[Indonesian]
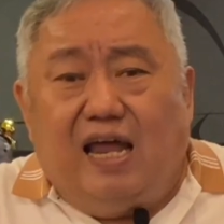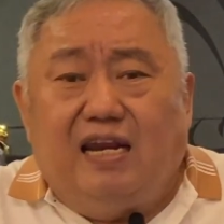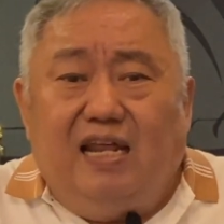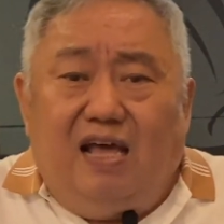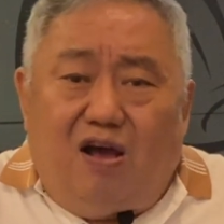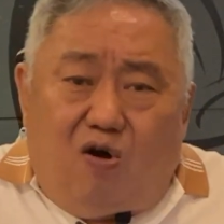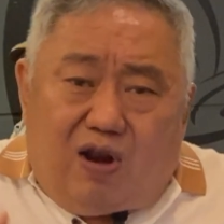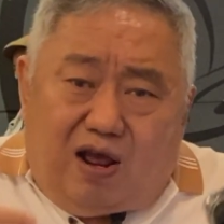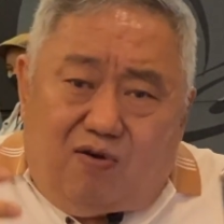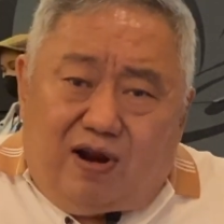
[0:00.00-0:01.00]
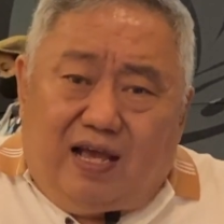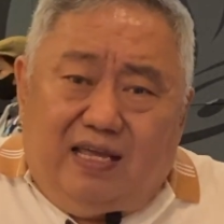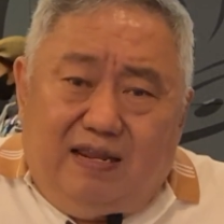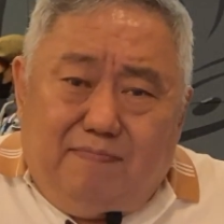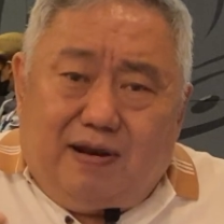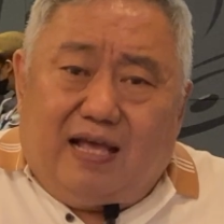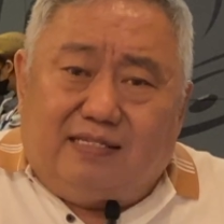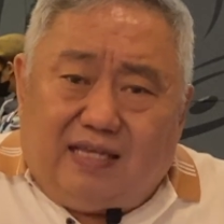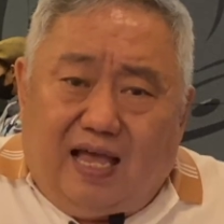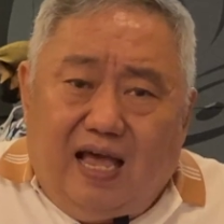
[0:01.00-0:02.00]
Karena orang-orang ini
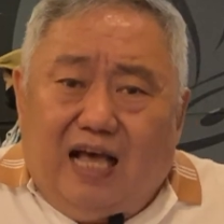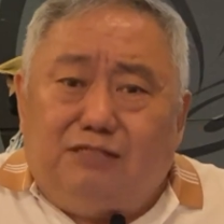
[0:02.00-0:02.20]
merasa